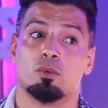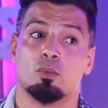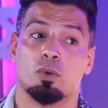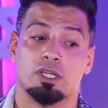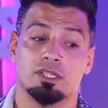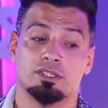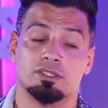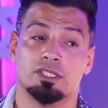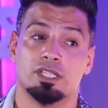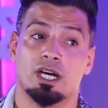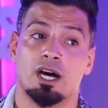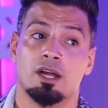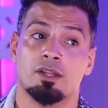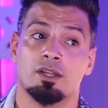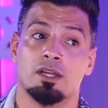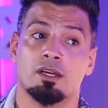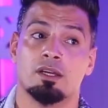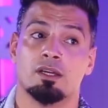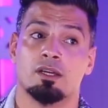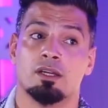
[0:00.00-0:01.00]

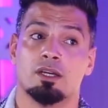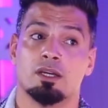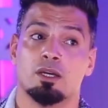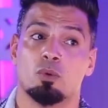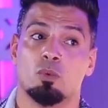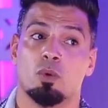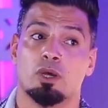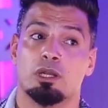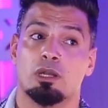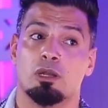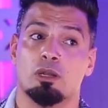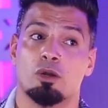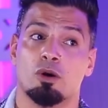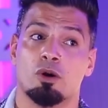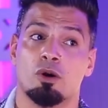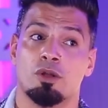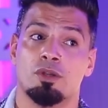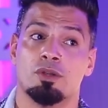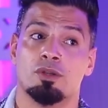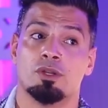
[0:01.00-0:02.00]
وللديانه
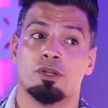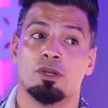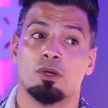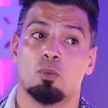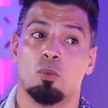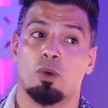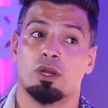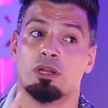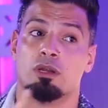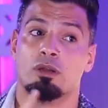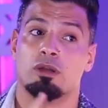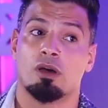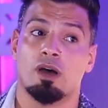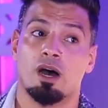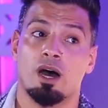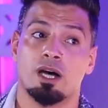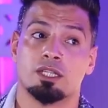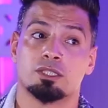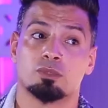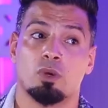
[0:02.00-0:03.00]
وللون
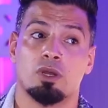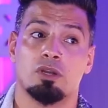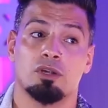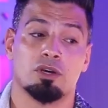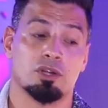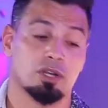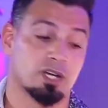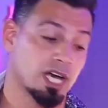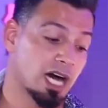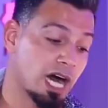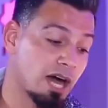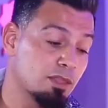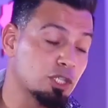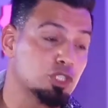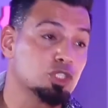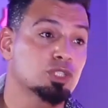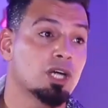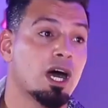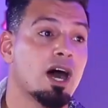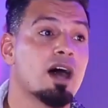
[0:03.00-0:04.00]
وللغات والعرق هذا
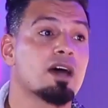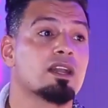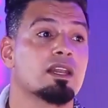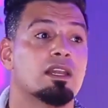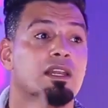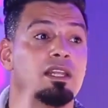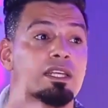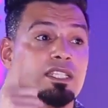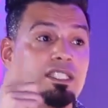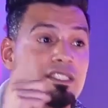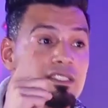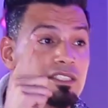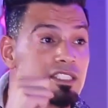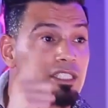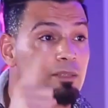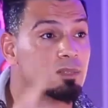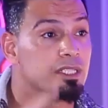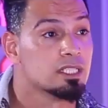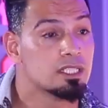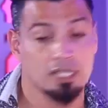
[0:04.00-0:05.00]
الشعار اللي
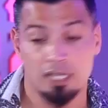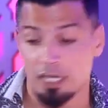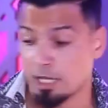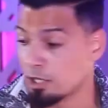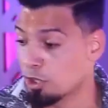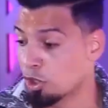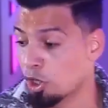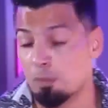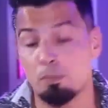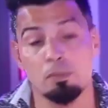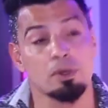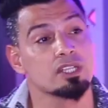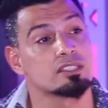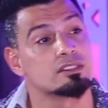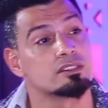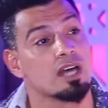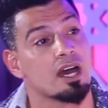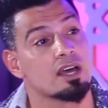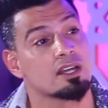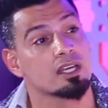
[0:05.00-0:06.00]
ينتمي لعمق
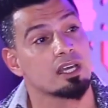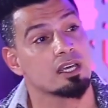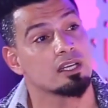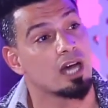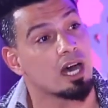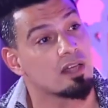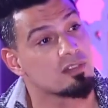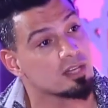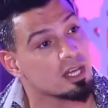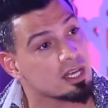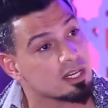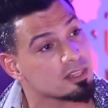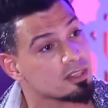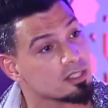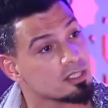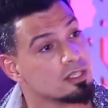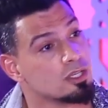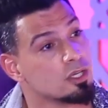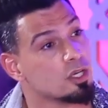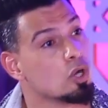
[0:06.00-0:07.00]
التاريخ لهذه الارض
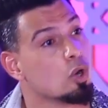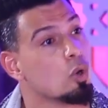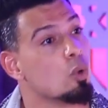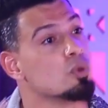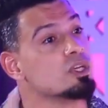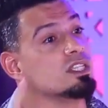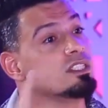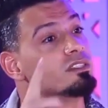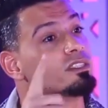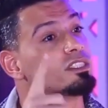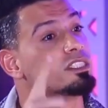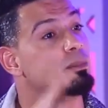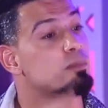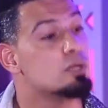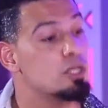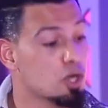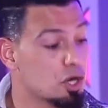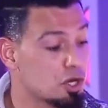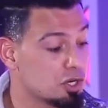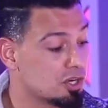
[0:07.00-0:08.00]

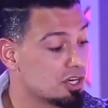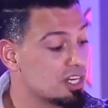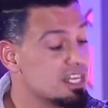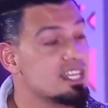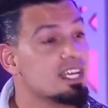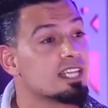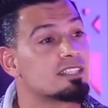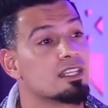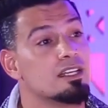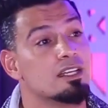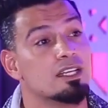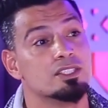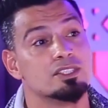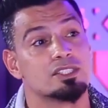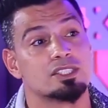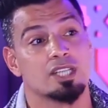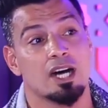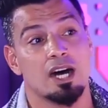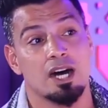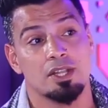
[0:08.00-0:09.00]
وينتمي لحريه
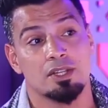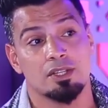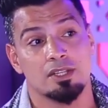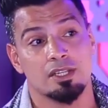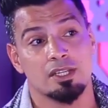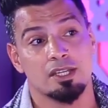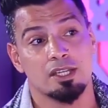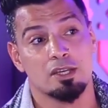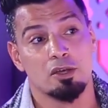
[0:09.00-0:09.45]
الانسان